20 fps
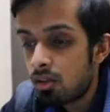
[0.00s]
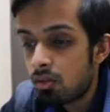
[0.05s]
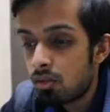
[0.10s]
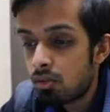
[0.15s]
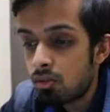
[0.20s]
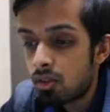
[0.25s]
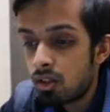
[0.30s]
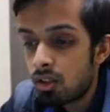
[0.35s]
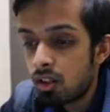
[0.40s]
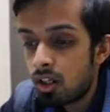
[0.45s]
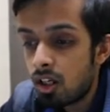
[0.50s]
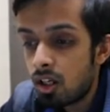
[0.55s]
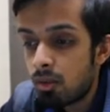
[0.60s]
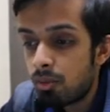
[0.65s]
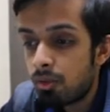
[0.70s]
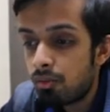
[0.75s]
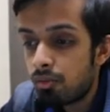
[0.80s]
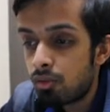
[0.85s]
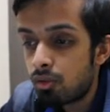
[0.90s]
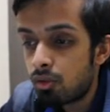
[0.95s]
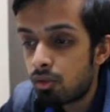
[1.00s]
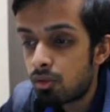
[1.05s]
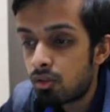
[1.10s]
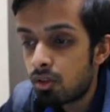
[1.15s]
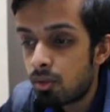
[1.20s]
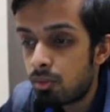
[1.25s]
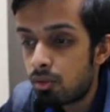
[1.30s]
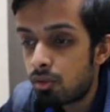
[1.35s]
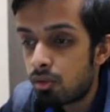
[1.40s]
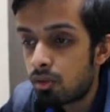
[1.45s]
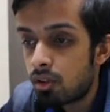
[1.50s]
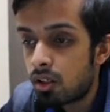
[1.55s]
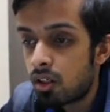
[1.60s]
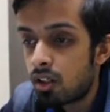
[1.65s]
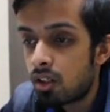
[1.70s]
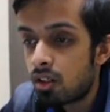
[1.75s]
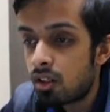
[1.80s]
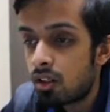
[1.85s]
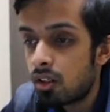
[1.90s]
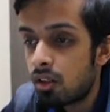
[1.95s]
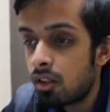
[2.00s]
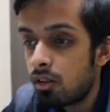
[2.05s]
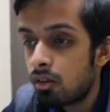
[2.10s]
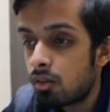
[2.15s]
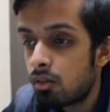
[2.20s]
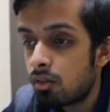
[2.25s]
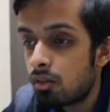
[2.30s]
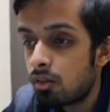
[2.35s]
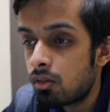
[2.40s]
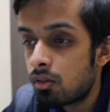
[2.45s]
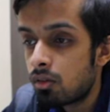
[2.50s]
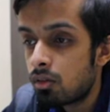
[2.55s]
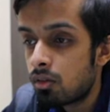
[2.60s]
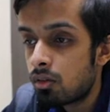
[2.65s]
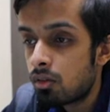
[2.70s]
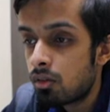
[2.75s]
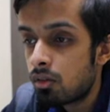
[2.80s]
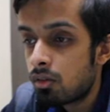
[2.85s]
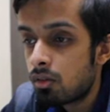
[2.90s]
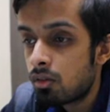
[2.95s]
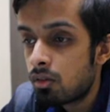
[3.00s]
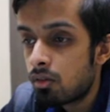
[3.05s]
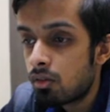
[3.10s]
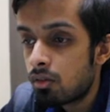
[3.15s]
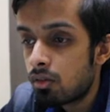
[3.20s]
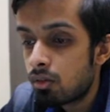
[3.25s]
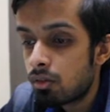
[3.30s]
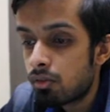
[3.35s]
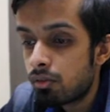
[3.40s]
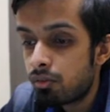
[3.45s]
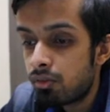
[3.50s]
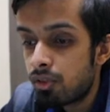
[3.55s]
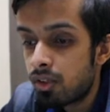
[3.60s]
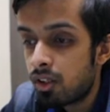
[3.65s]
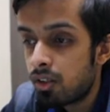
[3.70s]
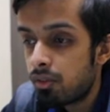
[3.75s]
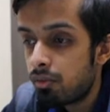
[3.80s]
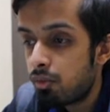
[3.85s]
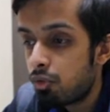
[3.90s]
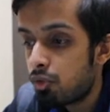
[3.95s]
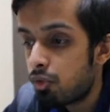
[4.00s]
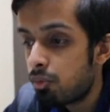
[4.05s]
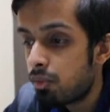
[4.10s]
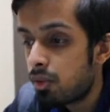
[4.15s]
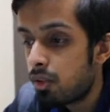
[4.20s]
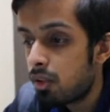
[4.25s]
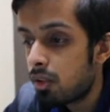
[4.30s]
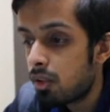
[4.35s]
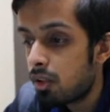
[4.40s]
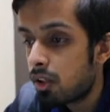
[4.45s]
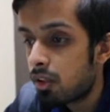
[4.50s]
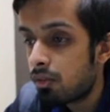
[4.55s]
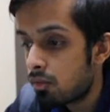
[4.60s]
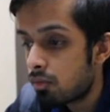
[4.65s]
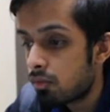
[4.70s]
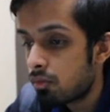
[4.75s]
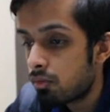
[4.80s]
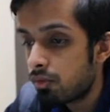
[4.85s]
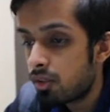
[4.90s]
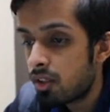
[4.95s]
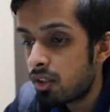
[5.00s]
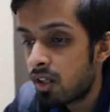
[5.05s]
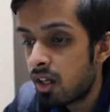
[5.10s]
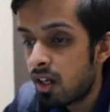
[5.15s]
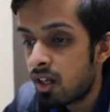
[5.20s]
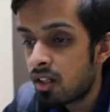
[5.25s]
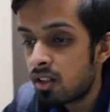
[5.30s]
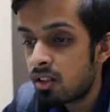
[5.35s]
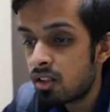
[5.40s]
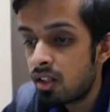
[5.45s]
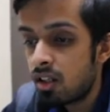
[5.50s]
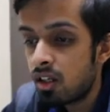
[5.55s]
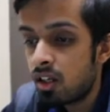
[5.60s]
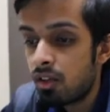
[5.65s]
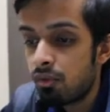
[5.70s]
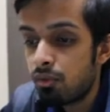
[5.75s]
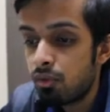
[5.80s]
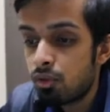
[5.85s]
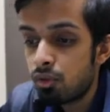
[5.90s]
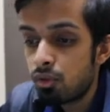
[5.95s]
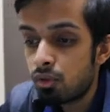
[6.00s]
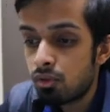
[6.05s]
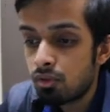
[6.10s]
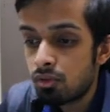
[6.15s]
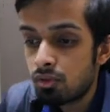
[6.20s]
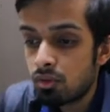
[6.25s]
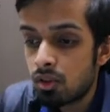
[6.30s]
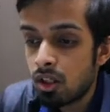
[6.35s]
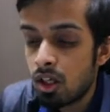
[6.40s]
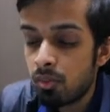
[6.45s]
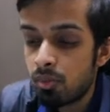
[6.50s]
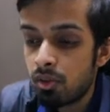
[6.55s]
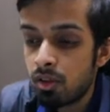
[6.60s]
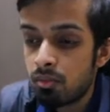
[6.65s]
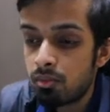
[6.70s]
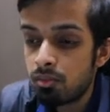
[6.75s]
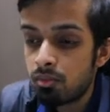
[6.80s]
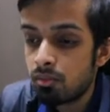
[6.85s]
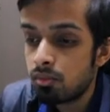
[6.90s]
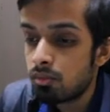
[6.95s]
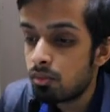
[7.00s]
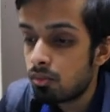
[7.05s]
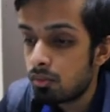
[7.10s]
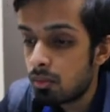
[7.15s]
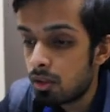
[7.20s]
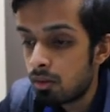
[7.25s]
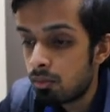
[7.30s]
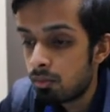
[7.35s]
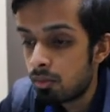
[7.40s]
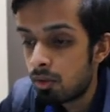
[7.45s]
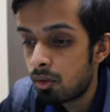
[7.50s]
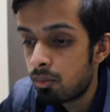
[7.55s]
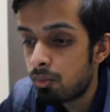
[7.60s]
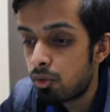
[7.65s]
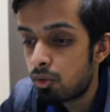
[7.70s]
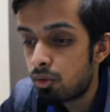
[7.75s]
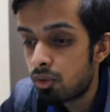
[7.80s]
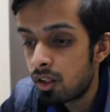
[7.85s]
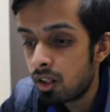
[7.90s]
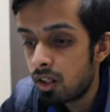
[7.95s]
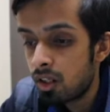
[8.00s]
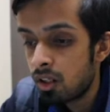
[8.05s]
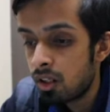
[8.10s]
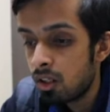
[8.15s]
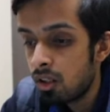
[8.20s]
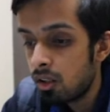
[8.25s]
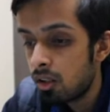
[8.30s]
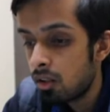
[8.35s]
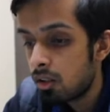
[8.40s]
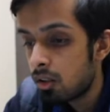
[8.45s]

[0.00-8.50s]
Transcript: तो चलिए यहाँ पे फ़ोटोज़ अपलोड कर देते हैं तो फ्रंट व्यू में फ्रंट एंगल से ली गई फ़ोटोज़ यहाँ पे हम अपलोड करेंगे